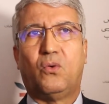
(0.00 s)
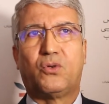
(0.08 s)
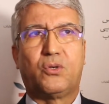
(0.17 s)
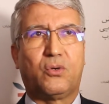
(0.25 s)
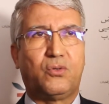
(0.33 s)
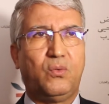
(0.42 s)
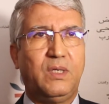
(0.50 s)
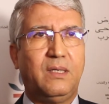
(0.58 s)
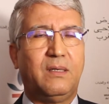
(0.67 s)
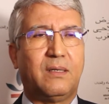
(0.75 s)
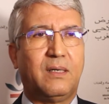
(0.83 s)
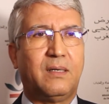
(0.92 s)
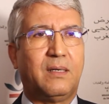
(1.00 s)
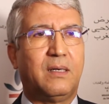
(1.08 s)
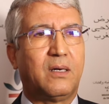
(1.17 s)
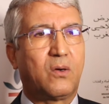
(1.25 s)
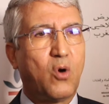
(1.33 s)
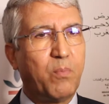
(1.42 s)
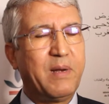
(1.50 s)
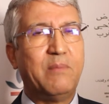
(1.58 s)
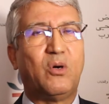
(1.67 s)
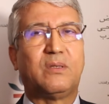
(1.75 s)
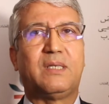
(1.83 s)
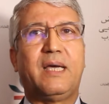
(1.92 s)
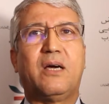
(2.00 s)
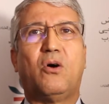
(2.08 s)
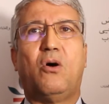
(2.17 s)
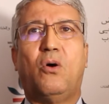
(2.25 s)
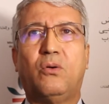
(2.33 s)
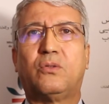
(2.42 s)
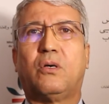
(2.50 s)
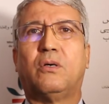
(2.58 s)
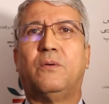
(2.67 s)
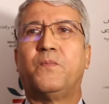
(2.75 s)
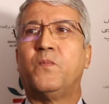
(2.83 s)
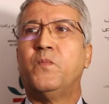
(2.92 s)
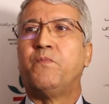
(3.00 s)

aujourd'hui complémentaires entre